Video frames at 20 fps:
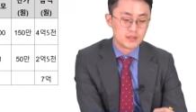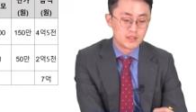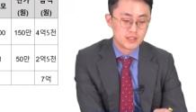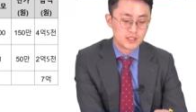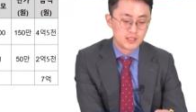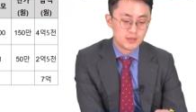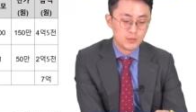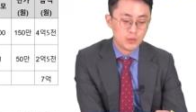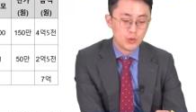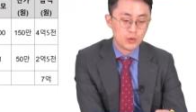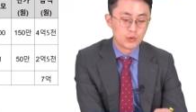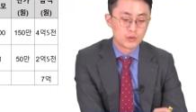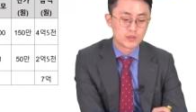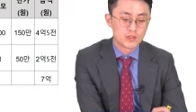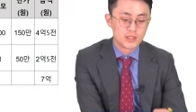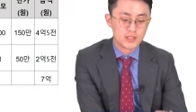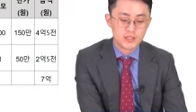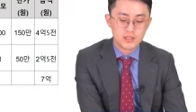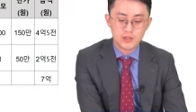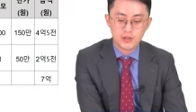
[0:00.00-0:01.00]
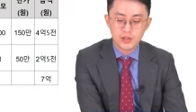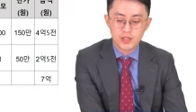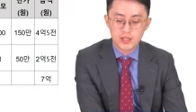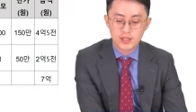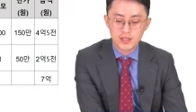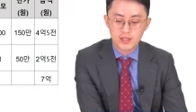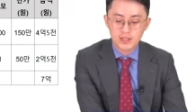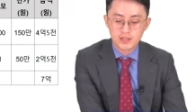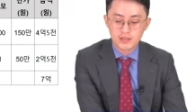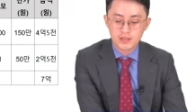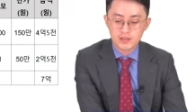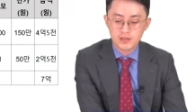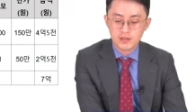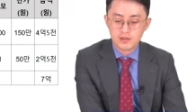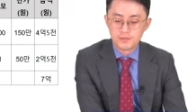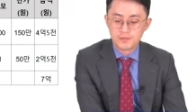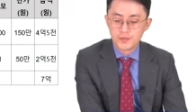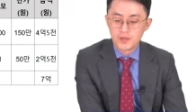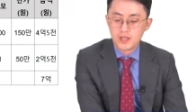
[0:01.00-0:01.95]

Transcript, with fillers: 지목, 지적에 대해서